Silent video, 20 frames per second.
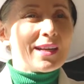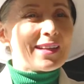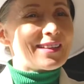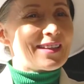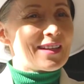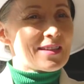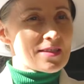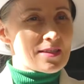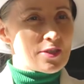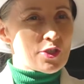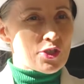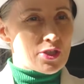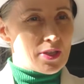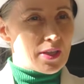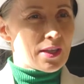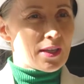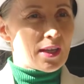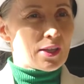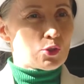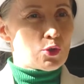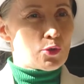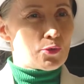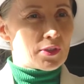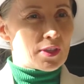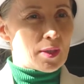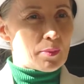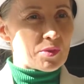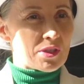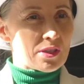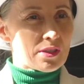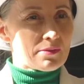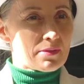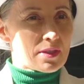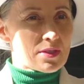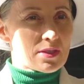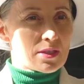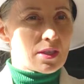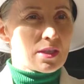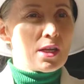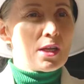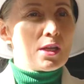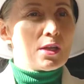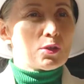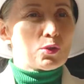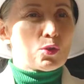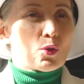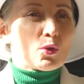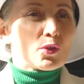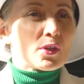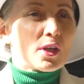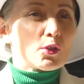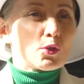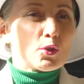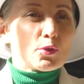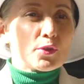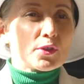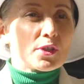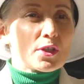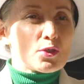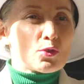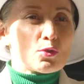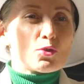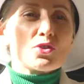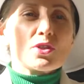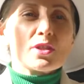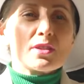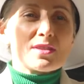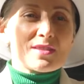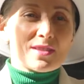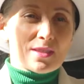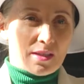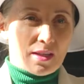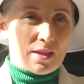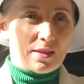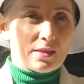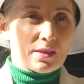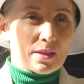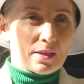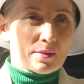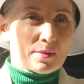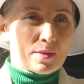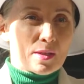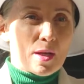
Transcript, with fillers: Если человек готов адаптироваться, то он готов это изучить заранее.